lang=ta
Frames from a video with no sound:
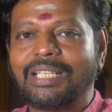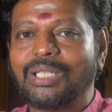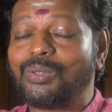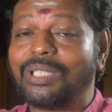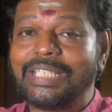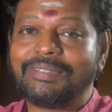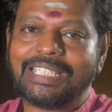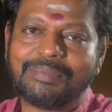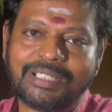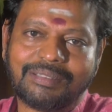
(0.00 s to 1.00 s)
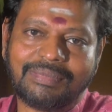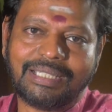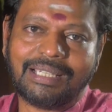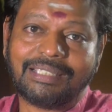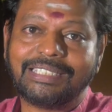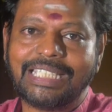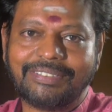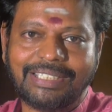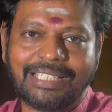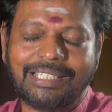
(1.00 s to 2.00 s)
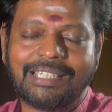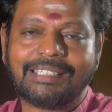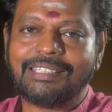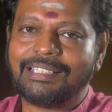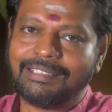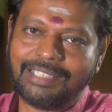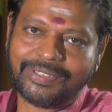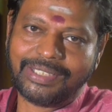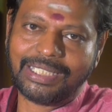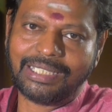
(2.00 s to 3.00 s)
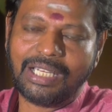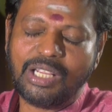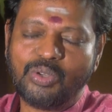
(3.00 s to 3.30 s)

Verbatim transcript: மாதிரி குலதெய்வத்தை மட்டும் இல்லை அதிதேவதைகள் எட்டு திக்கு தேவதைகள்